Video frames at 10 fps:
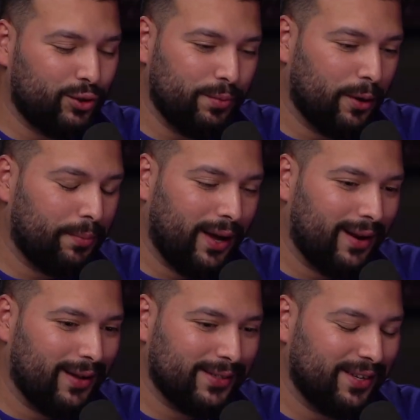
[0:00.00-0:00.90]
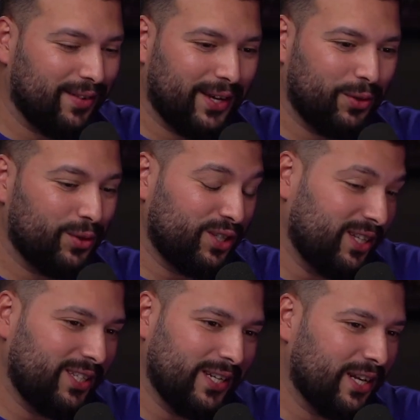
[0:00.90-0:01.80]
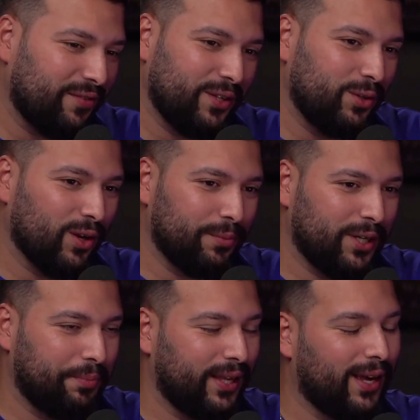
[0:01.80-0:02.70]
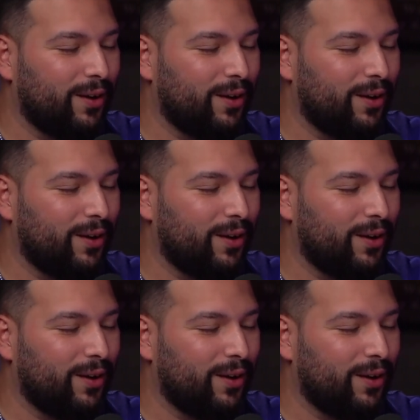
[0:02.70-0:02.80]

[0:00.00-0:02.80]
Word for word: que tu m'en parles, hein, c'est vrai que j'ai déjà fait du dropshipping.